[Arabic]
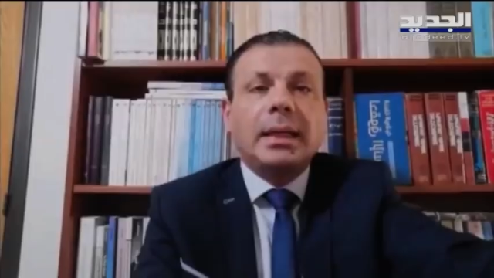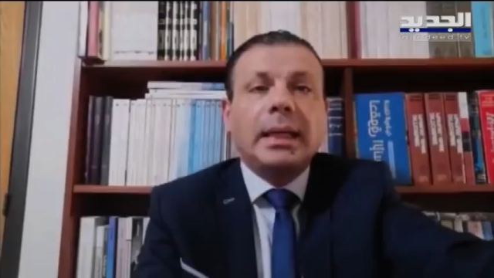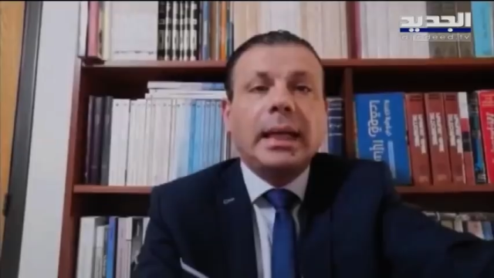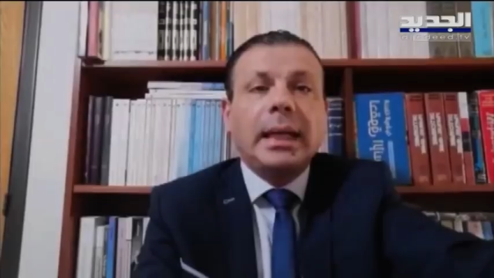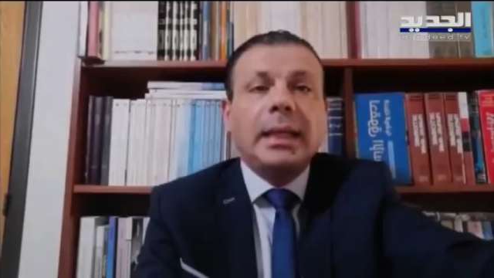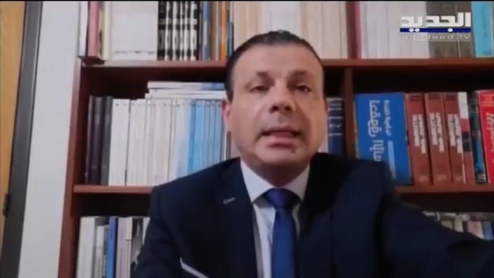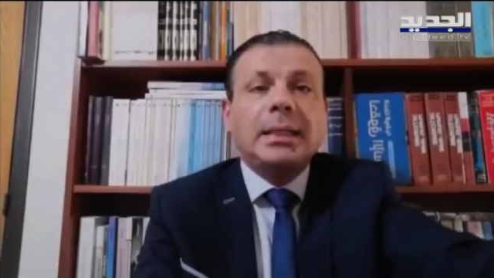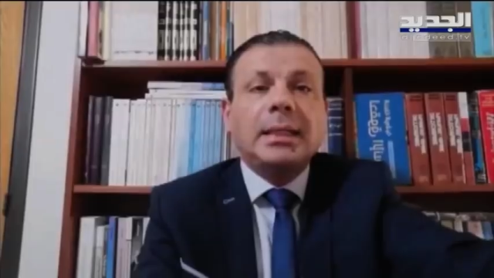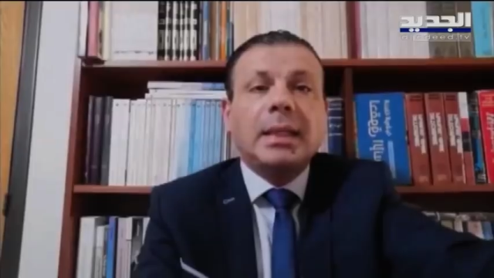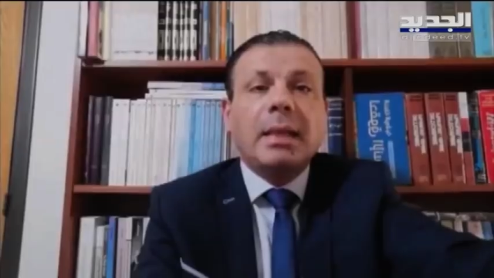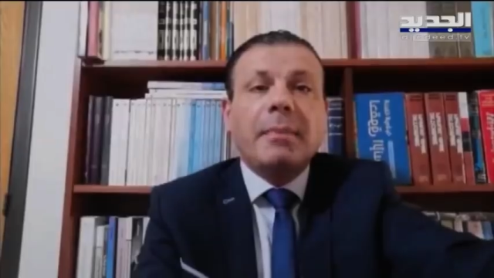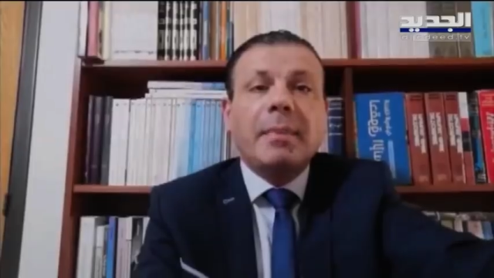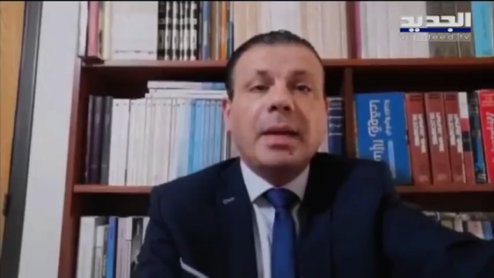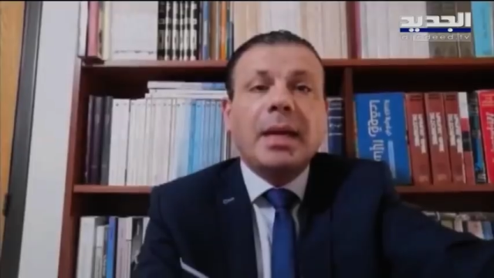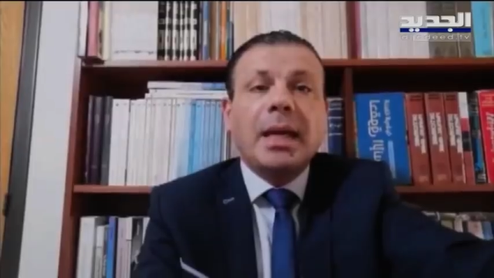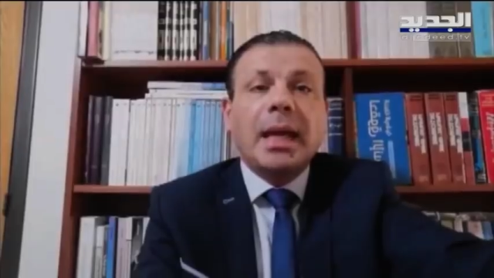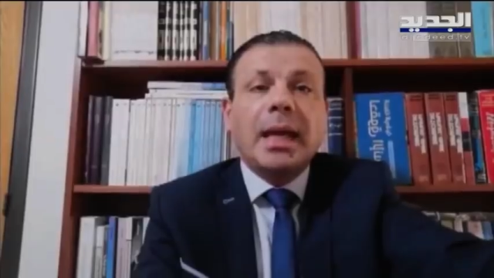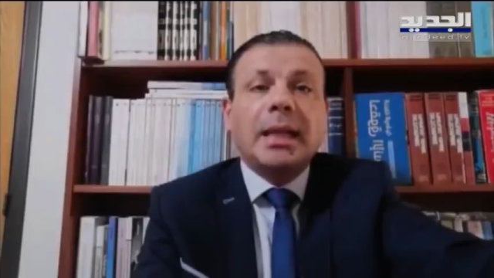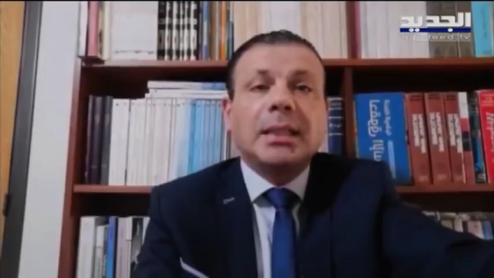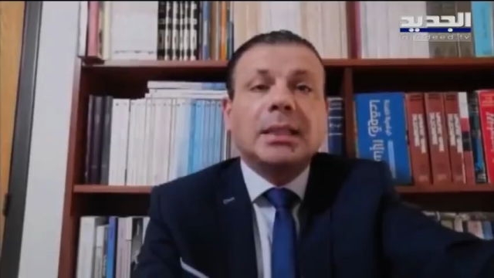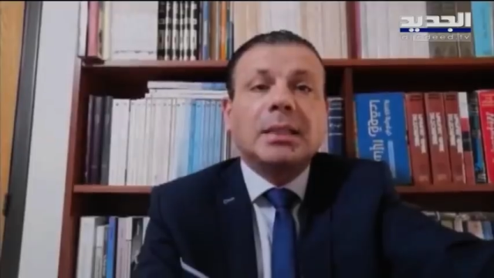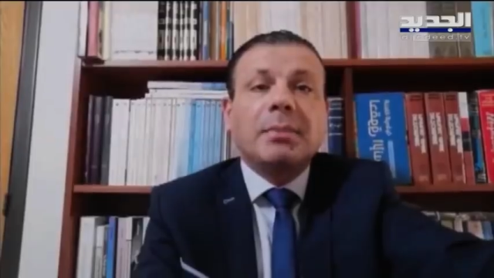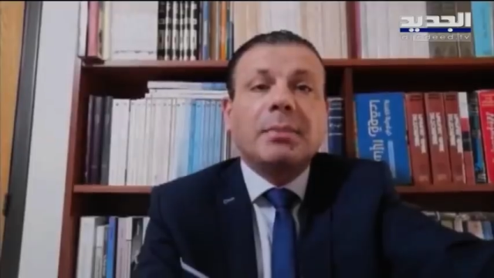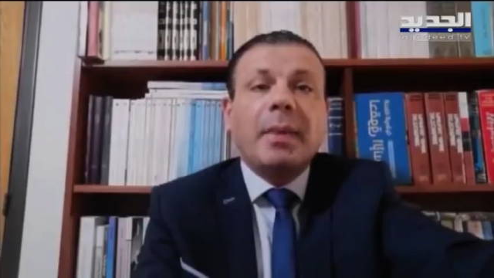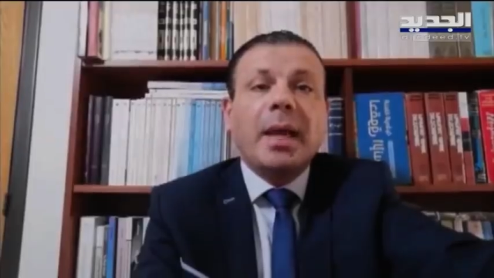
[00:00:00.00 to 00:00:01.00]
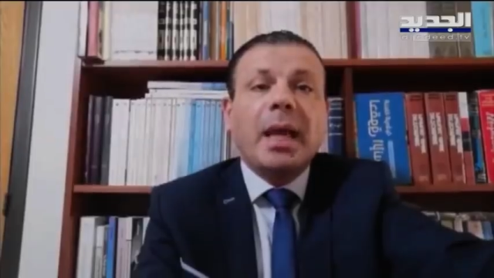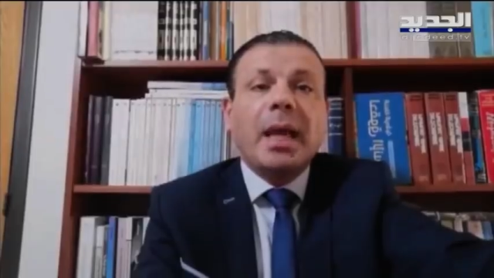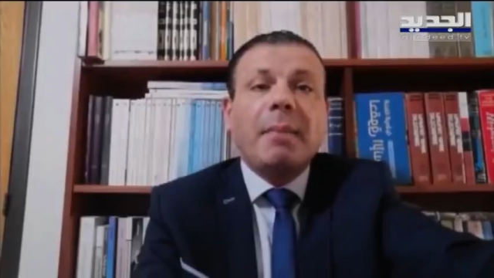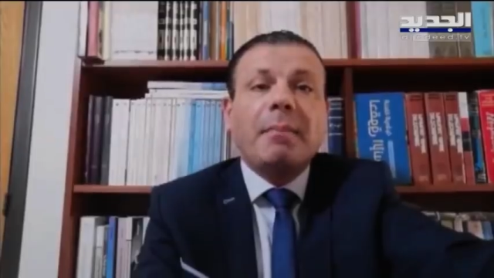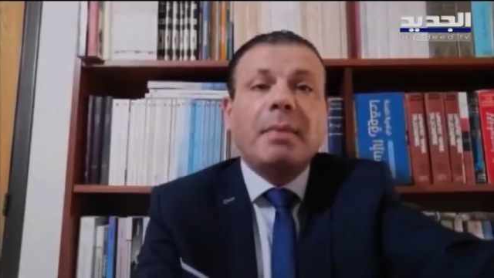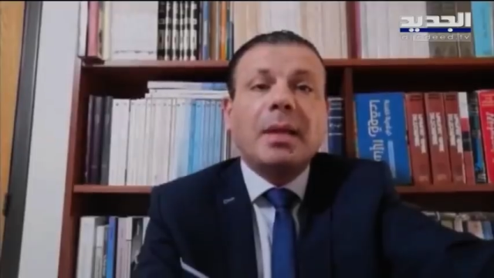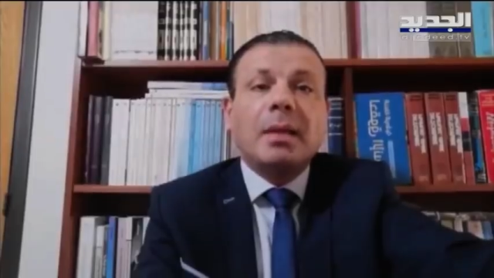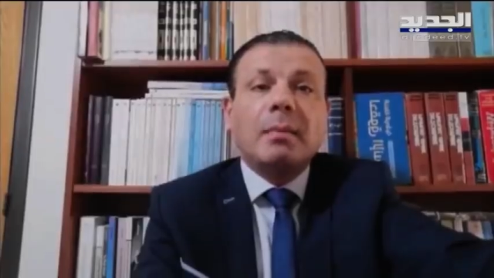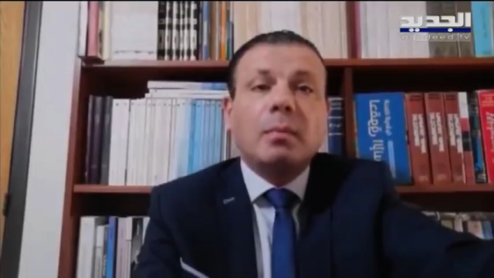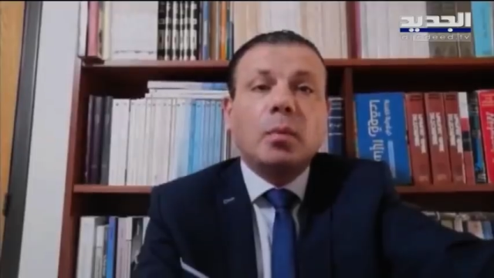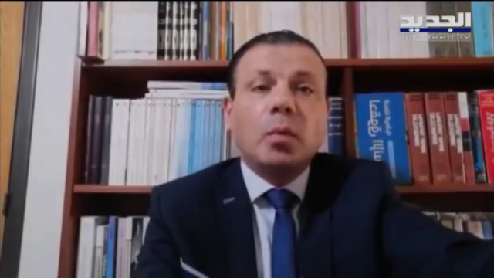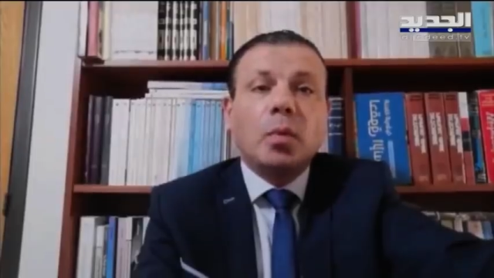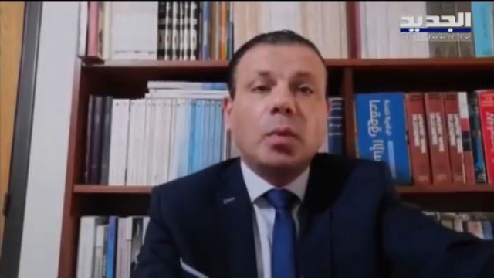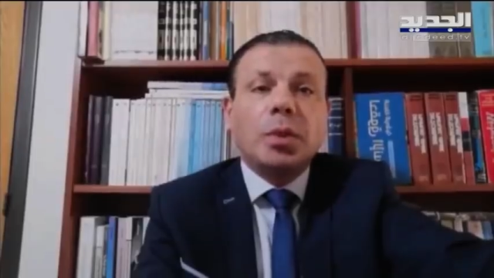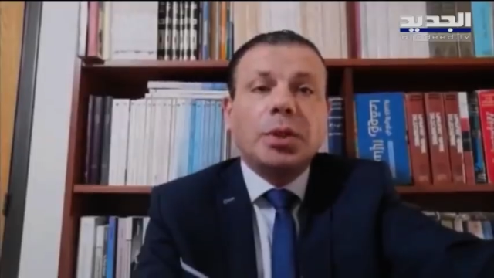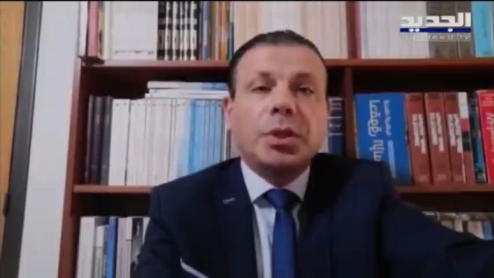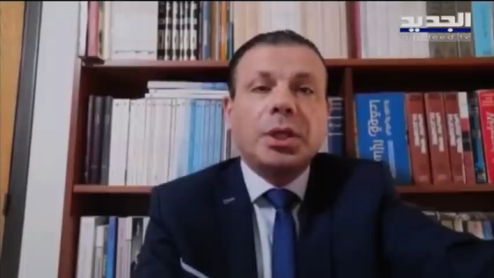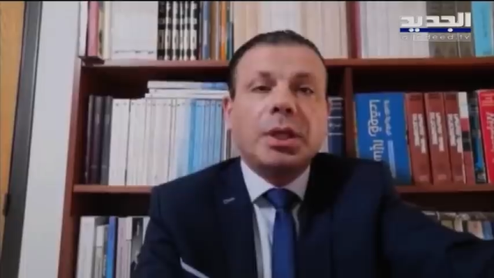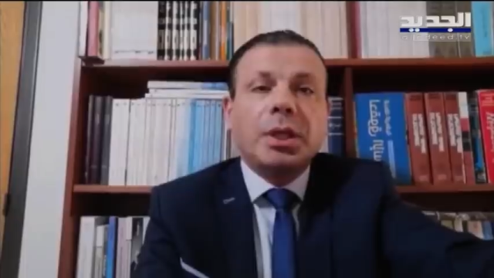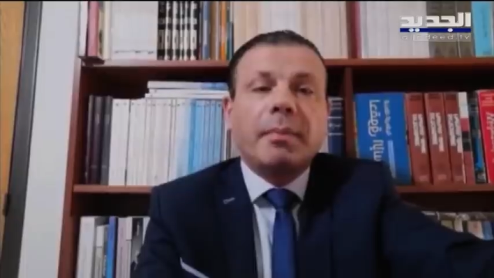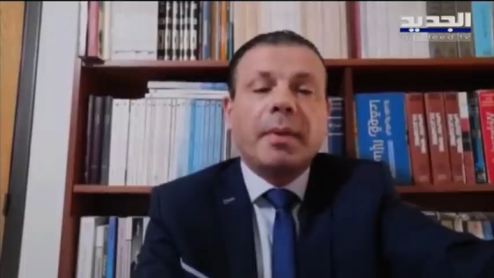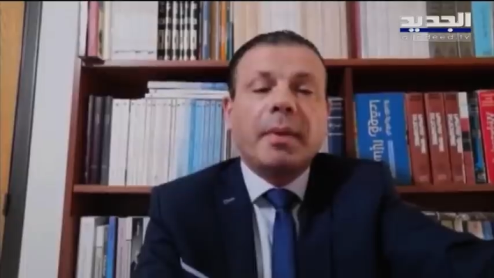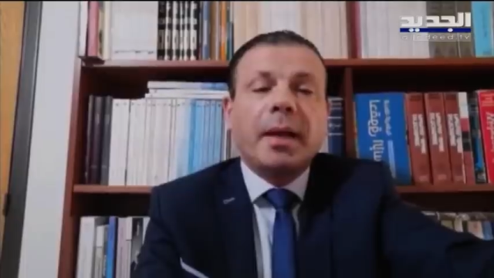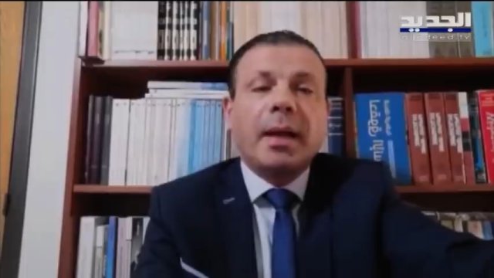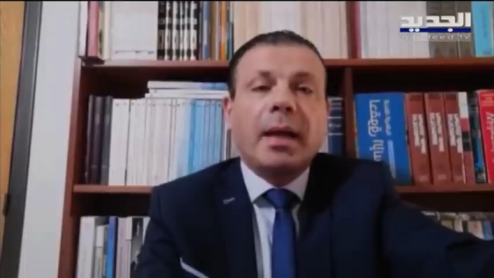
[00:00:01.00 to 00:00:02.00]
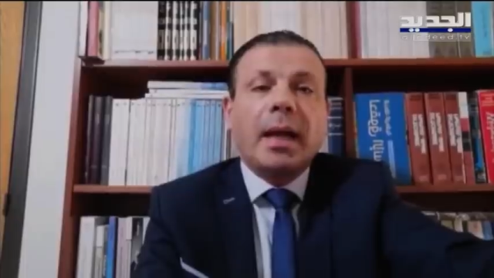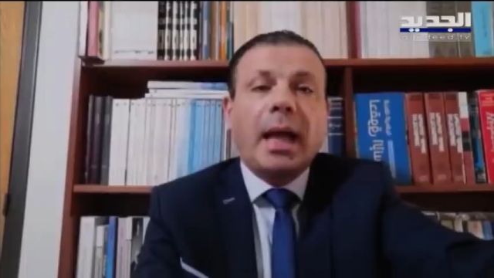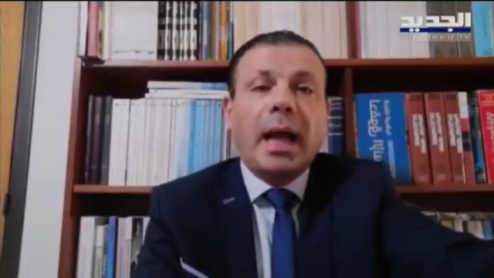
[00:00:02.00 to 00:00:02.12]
ليس من أسباب موجبة